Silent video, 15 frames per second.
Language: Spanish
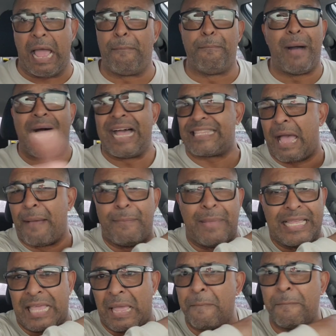mata
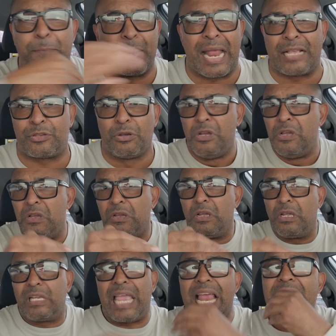mete meten preso.
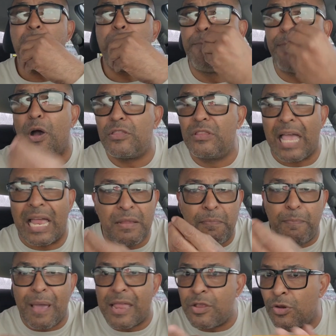¿Qué le importa al
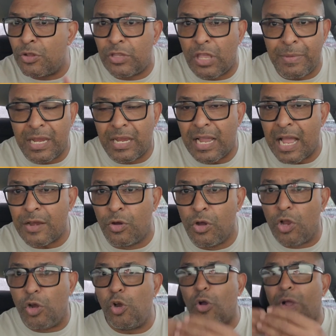imperio norteamericano
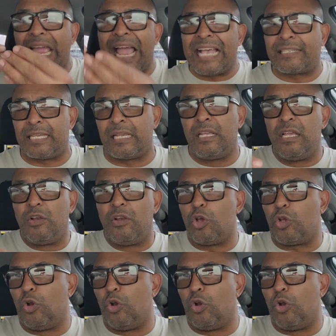lo que hacen los,